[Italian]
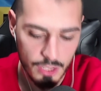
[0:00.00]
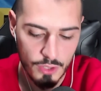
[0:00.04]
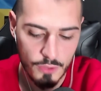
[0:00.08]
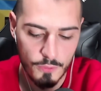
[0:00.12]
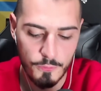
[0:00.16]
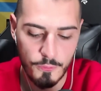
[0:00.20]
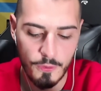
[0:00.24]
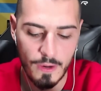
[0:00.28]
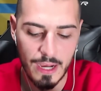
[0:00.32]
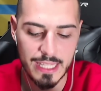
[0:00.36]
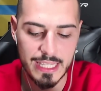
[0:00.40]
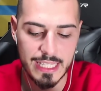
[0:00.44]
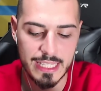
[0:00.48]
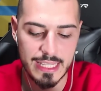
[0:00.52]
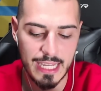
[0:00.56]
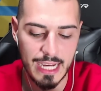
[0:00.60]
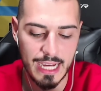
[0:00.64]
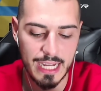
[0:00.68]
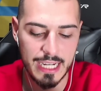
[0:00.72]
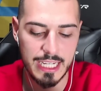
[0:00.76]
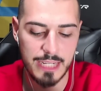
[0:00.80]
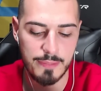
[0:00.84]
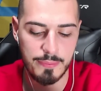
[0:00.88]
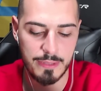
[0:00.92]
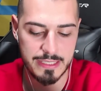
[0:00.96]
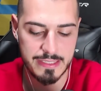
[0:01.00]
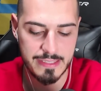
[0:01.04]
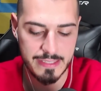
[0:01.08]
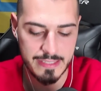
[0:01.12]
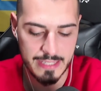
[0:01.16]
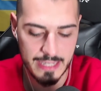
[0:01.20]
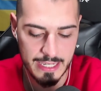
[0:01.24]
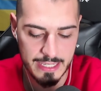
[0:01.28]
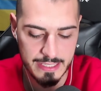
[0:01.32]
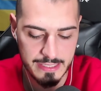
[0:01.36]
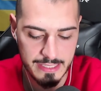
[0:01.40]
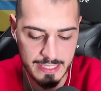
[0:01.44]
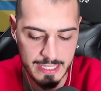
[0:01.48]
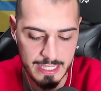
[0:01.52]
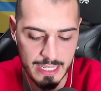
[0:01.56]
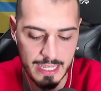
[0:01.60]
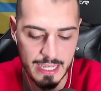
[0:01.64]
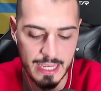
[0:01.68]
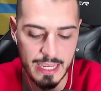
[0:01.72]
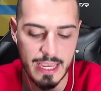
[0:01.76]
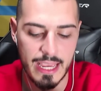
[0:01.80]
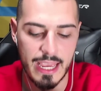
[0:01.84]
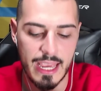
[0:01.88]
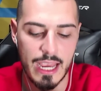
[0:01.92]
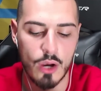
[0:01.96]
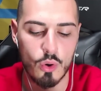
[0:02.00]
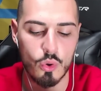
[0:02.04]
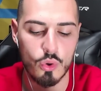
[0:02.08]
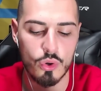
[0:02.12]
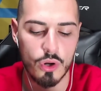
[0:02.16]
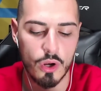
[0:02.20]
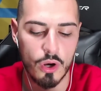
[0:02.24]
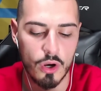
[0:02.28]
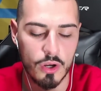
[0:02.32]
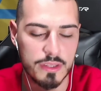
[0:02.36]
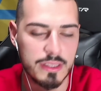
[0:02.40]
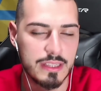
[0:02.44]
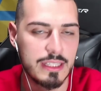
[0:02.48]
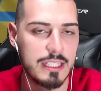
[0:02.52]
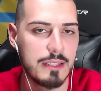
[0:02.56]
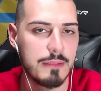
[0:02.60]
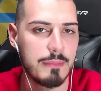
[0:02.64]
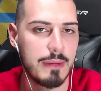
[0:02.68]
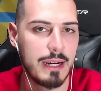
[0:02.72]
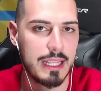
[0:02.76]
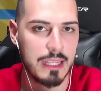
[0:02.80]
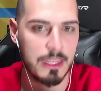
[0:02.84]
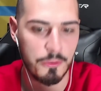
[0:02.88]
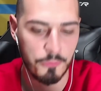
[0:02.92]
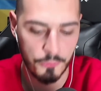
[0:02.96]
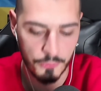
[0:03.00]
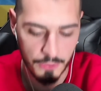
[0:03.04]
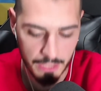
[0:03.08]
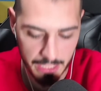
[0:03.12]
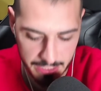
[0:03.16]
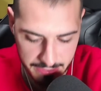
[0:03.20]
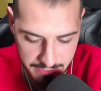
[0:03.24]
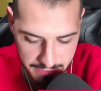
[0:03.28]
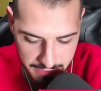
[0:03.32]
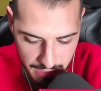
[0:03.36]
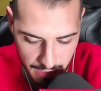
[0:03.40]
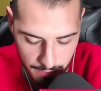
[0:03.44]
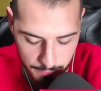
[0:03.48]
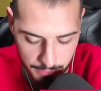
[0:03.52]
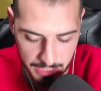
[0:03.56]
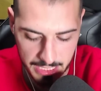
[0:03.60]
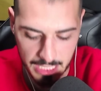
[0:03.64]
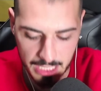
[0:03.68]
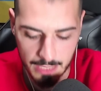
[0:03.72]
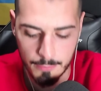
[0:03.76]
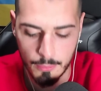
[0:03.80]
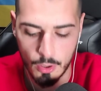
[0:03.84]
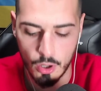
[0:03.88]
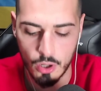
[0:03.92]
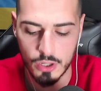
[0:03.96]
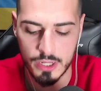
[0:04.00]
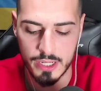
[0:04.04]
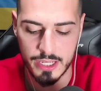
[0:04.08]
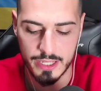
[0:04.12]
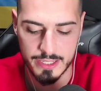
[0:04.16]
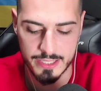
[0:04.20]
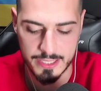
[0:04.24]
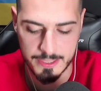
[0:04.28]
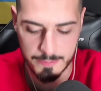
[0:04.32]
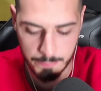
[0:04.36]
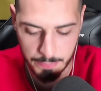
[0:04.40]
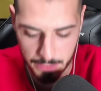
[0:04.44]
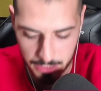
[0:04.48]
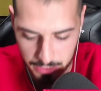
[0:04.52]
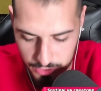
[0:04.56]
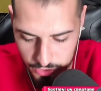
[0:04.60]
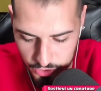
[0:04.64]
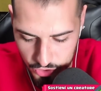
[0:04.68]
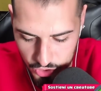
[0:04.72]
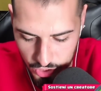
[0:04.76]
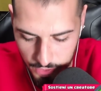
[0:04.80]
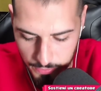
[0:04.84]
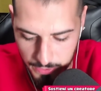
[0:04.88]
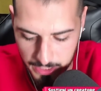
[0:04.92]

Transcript: Fa dei danni pazzeschi e ha un'ottima difesa perché Monk respinge,